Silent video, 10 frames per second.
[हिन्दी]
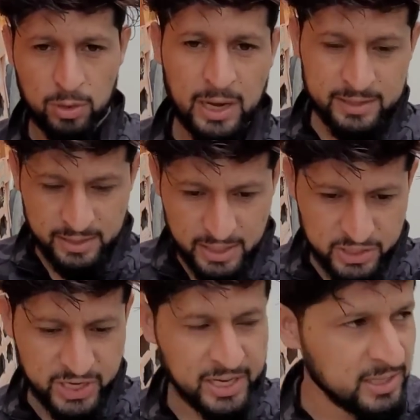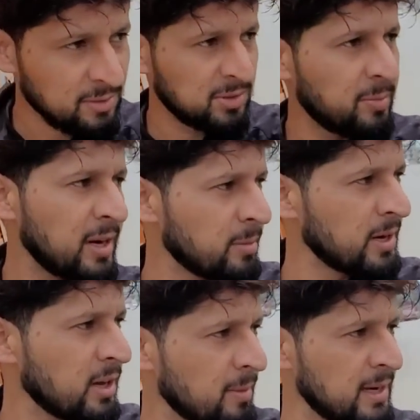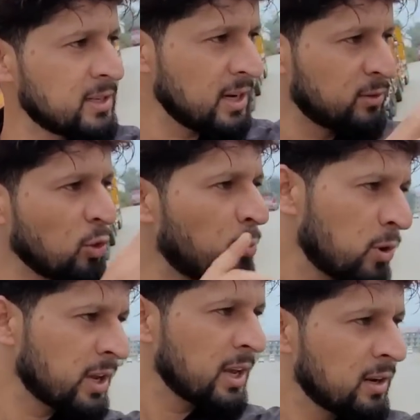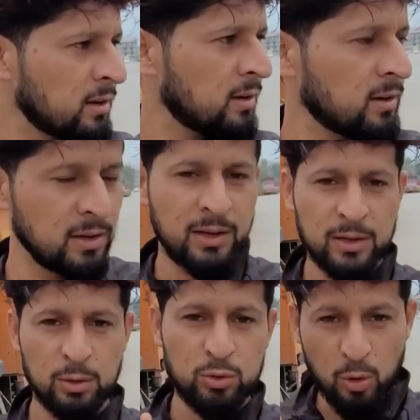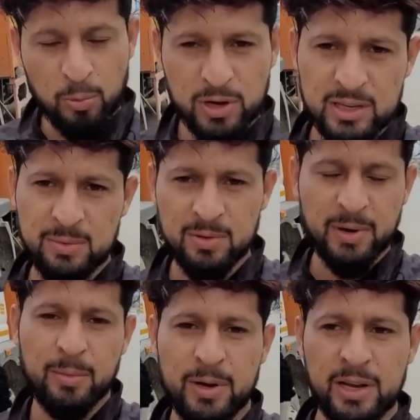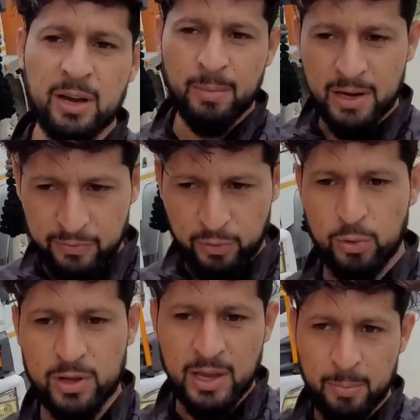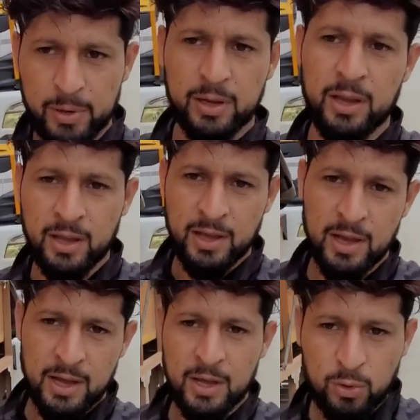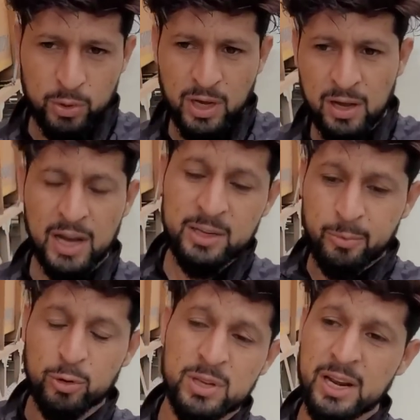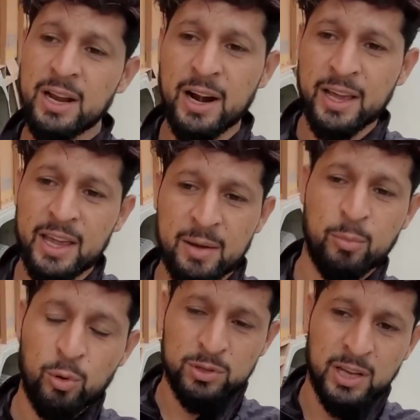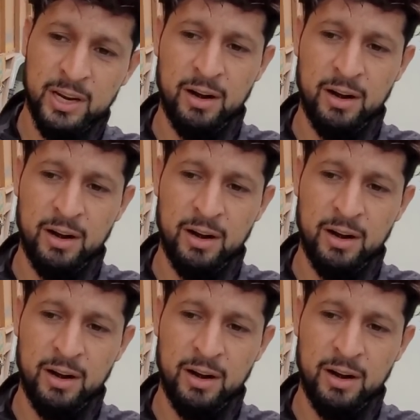गाइज एशिया की सबसे बड़ी मंडी हमारी शायद सोपुर की है ना हाँ, तो सोपुर की सबसे बड़ी मंडी है हमारी फ्रूट की एप्पल की तो यहाँ आज बहुत सारी गाड़ियाँ आई हैं बहुत सारी